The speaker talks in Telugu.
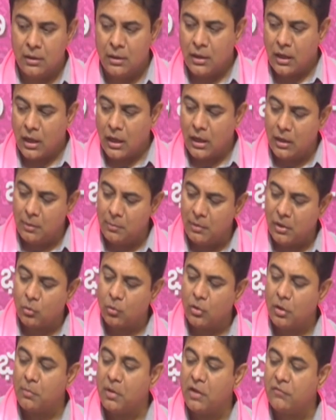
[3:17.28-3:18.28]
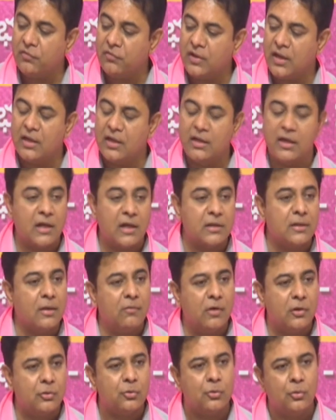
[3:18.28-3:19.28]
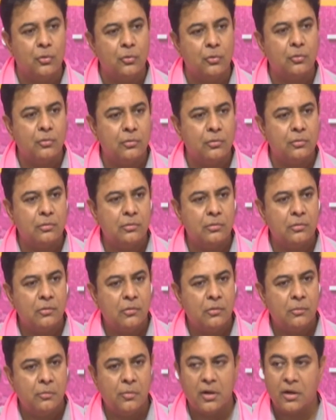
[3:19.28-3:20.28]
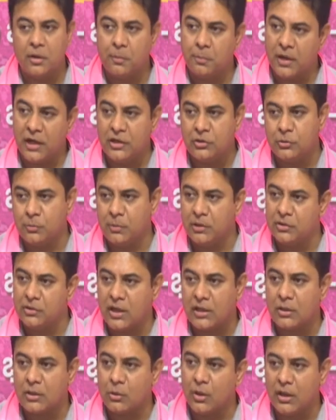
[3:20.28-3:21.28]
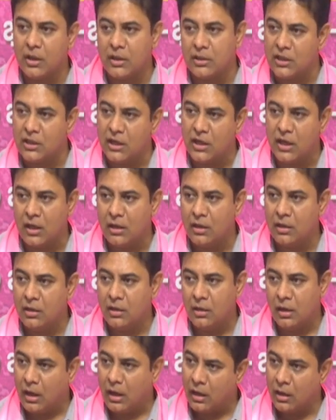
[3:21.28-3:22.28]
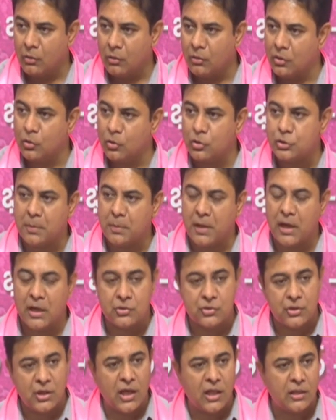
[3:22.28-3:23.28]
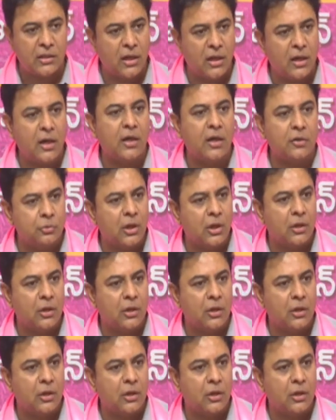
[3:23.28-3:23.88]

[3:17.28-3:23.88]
అన్న మరి రుణమాఫీకే ఇన్ని కథలు పడుతుండు మరి రేపు రైతు బంధు కథ కూడా గింతేనా అందులో కూడా కోసి పారేసులేనా అందరినని అడుగుతాడు